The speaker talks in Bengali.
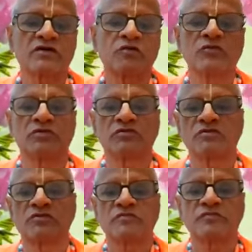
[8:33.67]
থেকে মধু
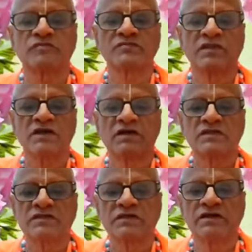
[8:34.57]

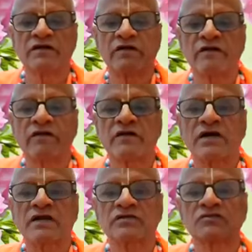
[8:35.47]
তিনি
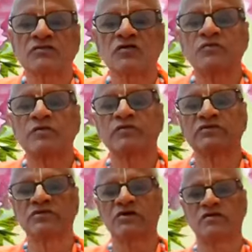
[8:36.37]
অহংকার তত্ত্ব রূপে
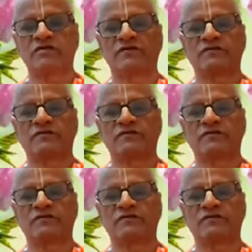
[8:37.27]
পূজিত হন